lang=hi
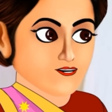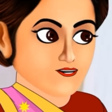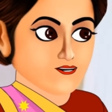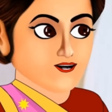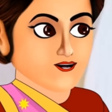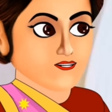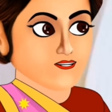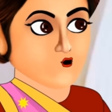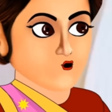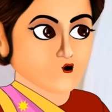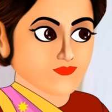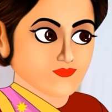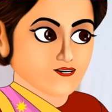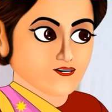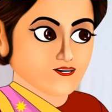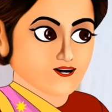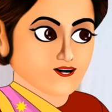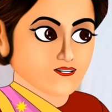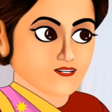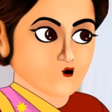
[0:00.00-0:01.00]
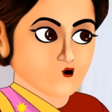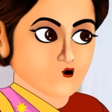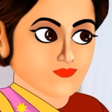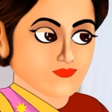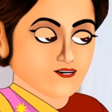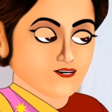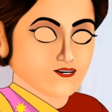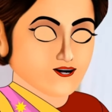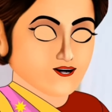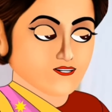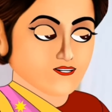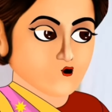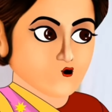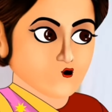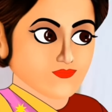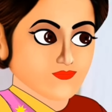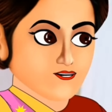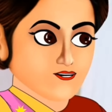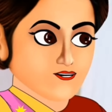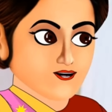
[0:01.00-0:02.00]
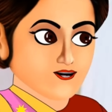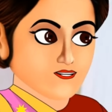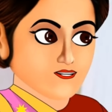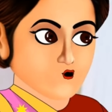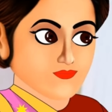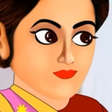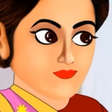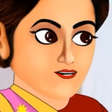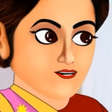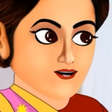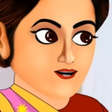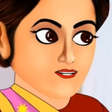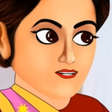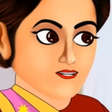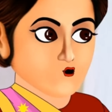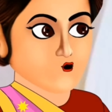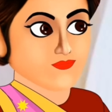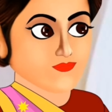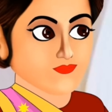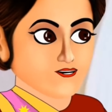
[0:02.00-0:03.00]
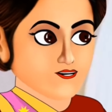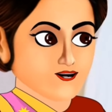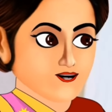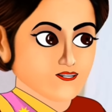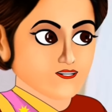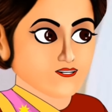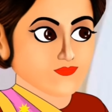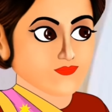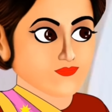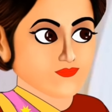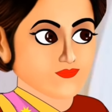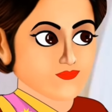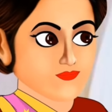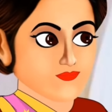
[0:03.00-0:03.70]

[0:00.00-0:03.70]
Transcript: बेटा इन टॉफियों के अलावा कभी खाने पर भी ध्यान दिया करो